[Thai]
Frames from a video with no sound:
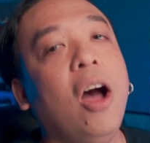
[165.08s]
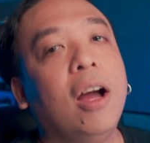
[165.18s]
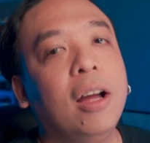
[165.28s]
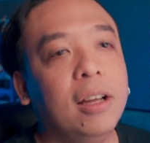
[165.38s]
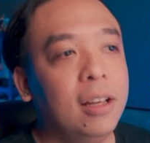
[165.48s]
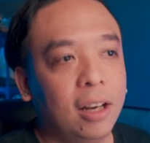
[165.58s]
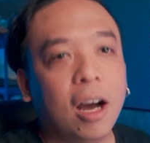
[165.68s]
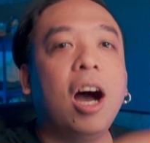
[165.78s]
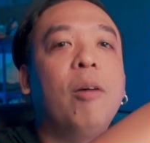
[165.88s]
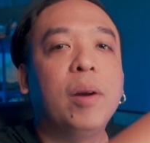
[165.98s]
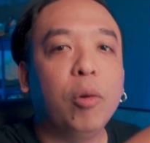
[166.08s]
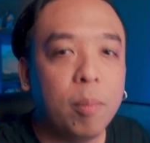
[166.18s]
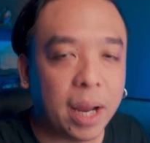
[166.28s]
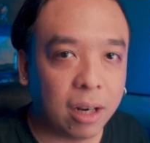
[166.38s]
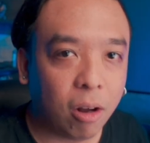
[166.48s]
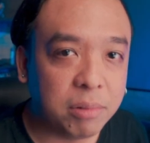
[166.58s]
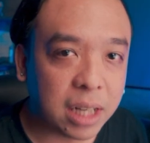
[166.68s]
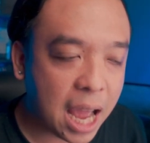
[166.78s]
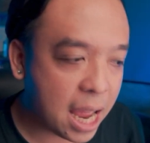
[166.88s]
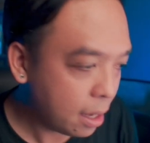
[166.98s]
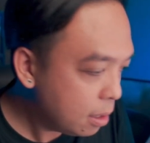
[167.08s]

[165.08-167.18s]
อกแล้วก็เอามาดูใหม่อีกรอบหนึ่งได้